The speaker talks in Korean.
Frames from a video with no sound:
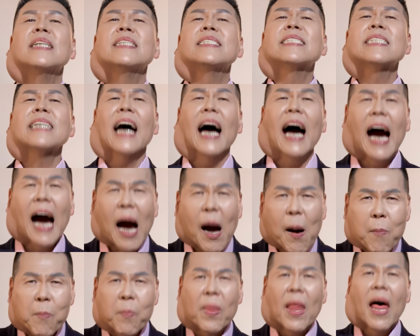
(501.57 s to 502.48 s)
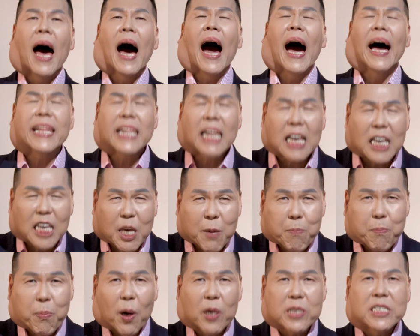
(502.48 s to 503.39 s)
참 하나님
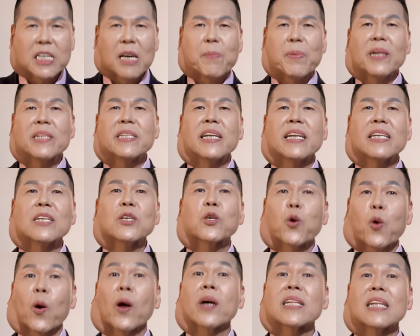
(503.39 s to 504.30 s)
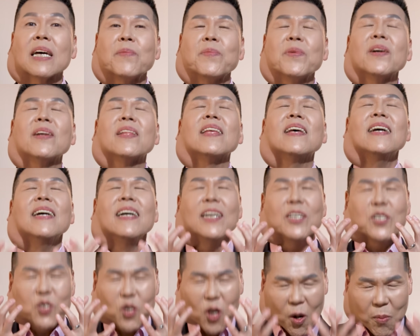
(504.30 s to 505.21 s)
기뻐하시 예배를 드리는 교회가 되면
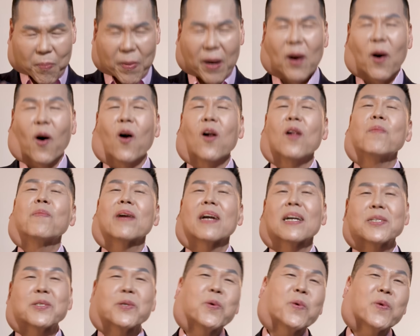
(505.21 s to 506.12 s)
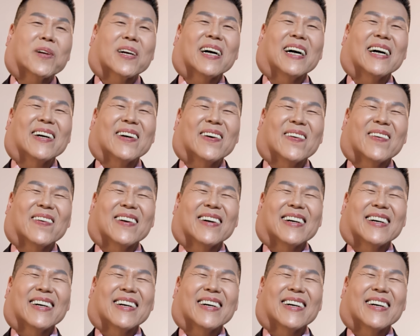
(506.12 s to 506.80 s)
정말 얼마나 좋을까요?